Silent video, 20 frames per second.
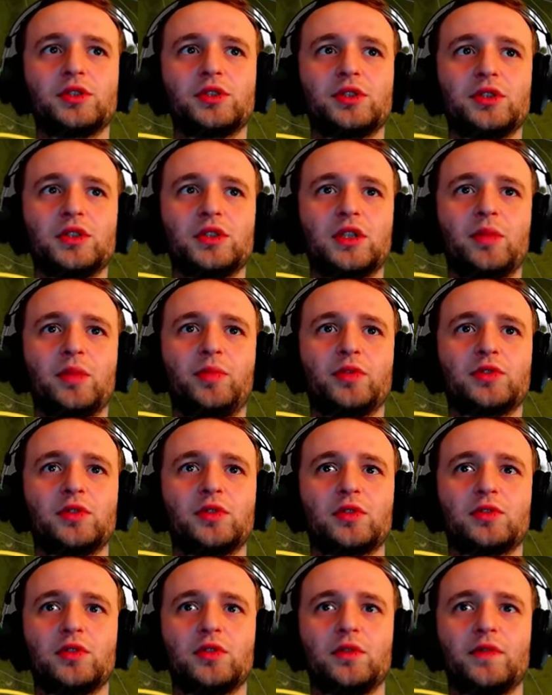że się nie da
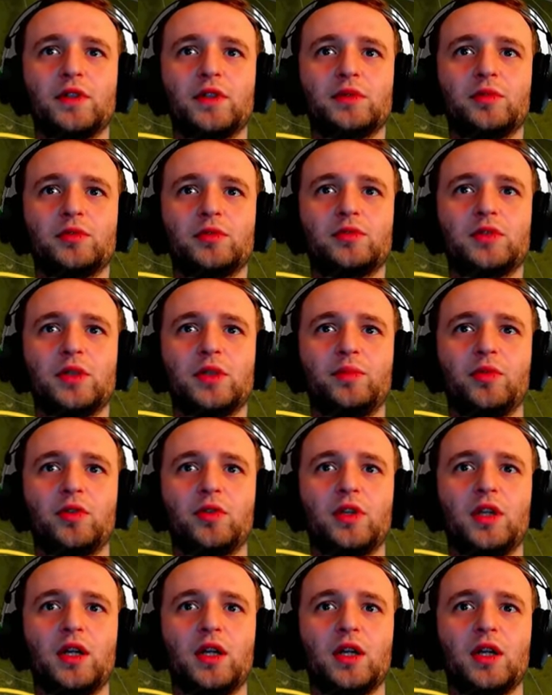posortować, bo tutaj po
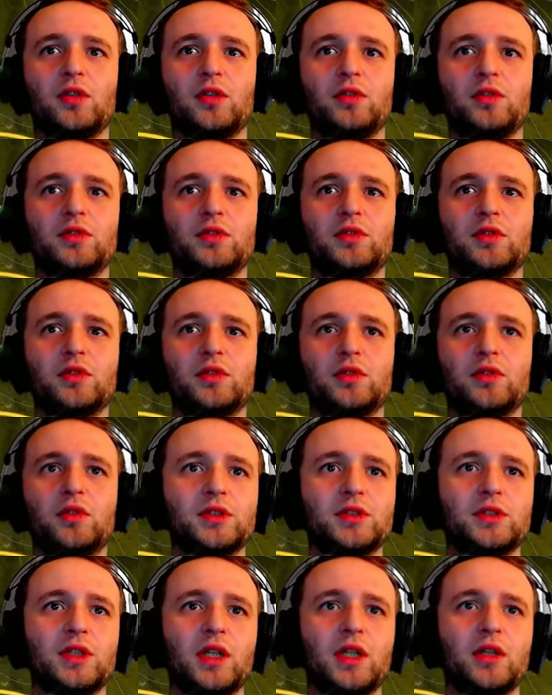kilach oni to
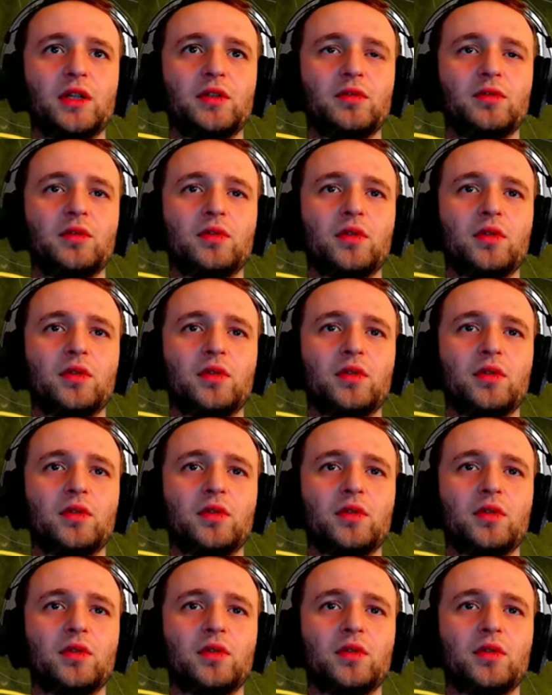przyznają.